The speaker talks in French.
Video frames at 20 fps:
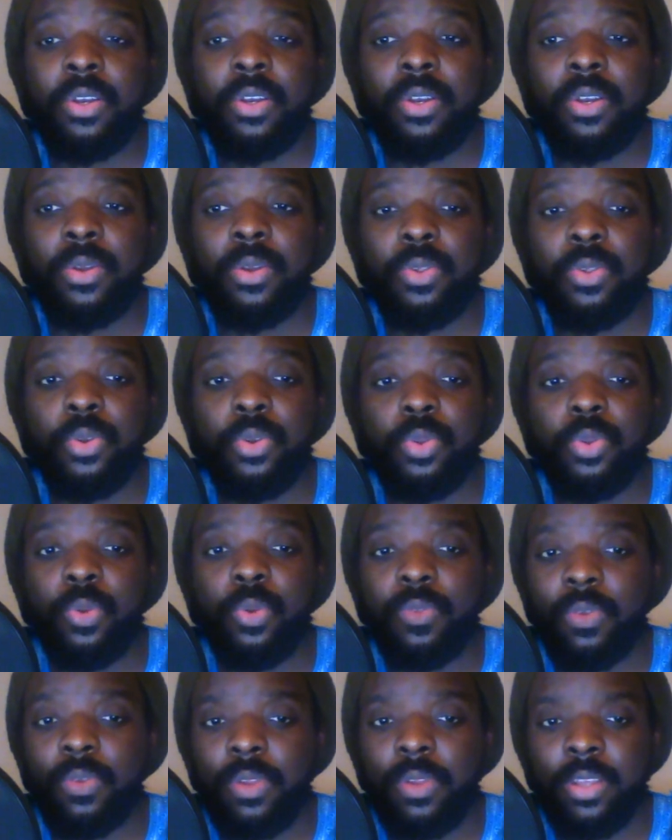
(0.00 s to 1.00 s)
On se retrouve
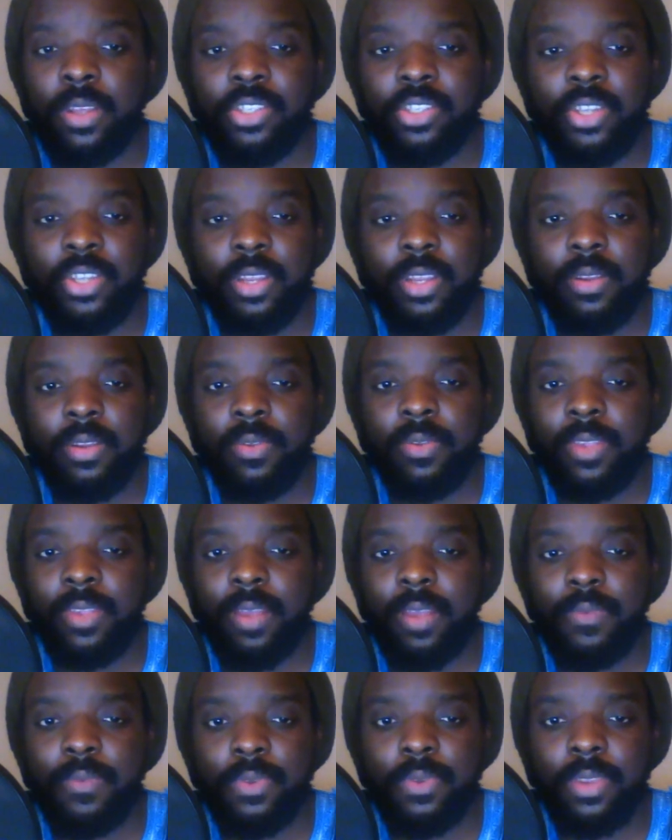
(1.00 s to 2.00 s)
sur la chaîne The
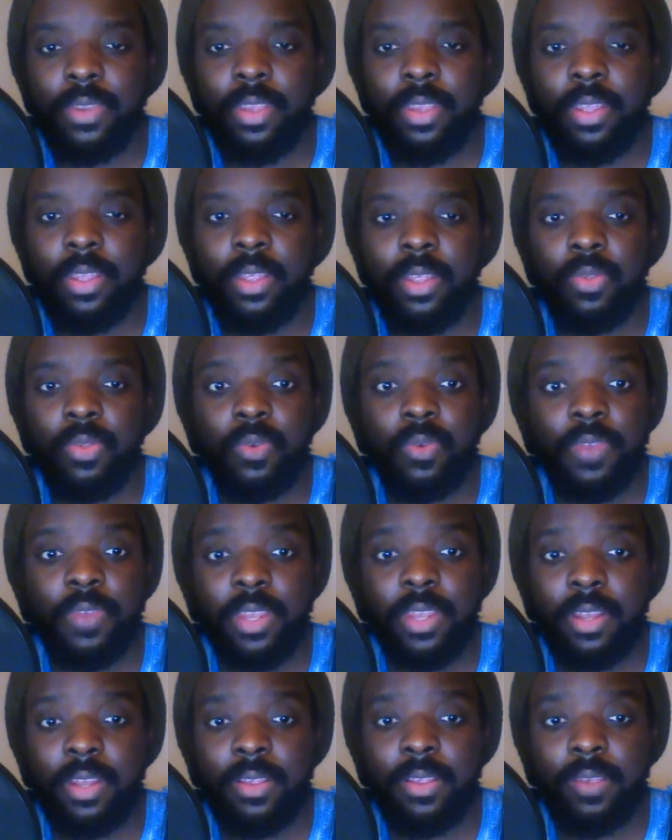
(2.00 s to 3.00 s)
Afro qui et sur
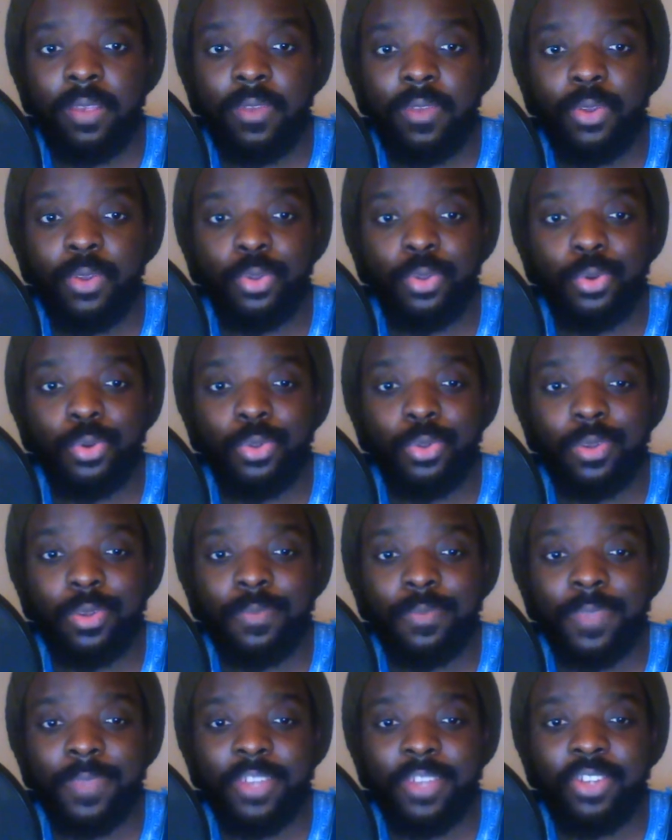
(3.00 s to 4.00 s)
VDK TV, entre autres.
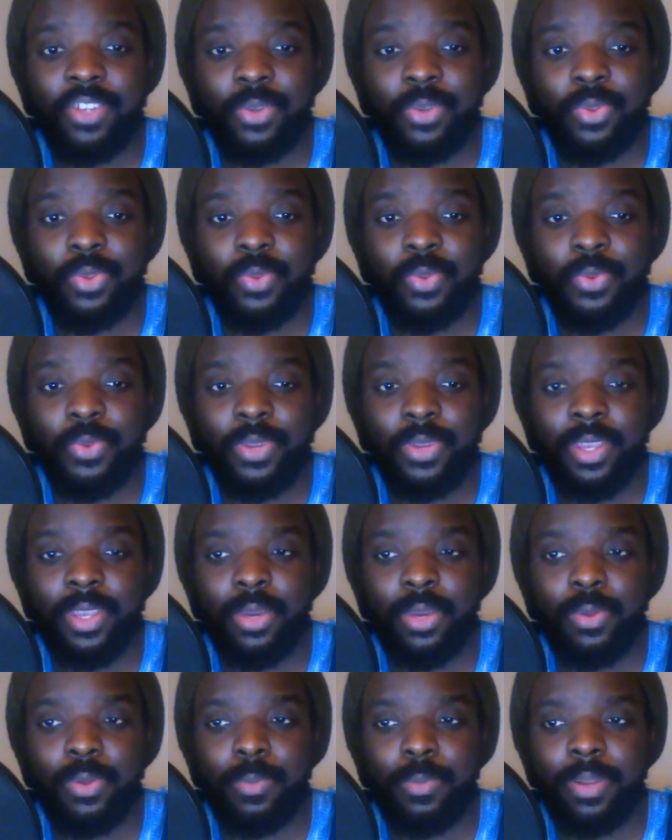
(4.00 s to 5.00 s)
Ah, ciao tout le monde et
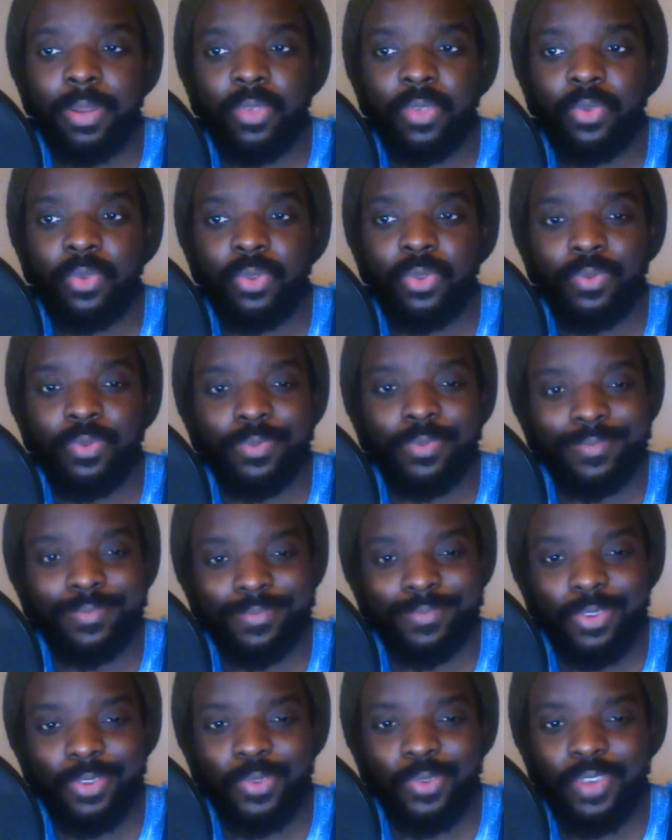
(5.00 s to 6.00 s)
prenez soin de vous.
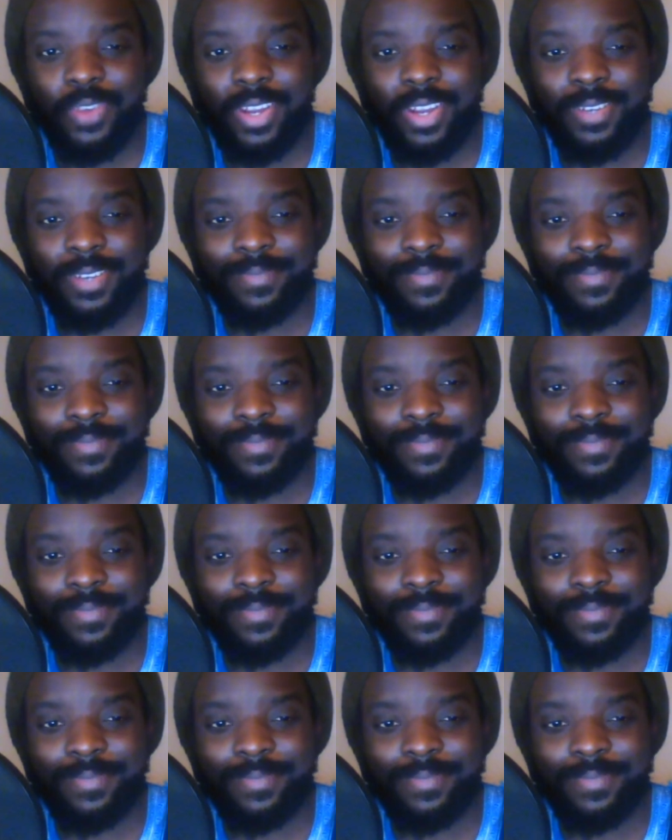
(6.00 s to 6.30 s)
Au revoir.